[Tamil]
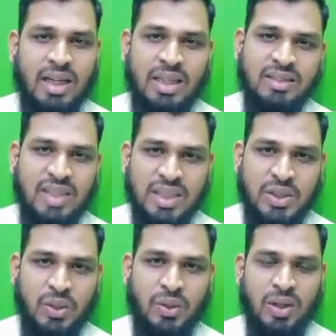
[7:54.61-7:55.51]
இதை
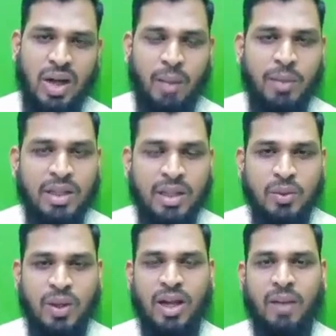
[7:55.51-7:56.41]
செஞ்சோம் அப்படின்னு
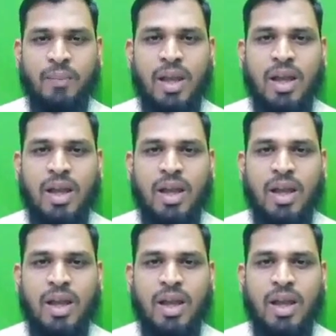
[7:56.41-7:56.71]
தான் சொன்னாங்க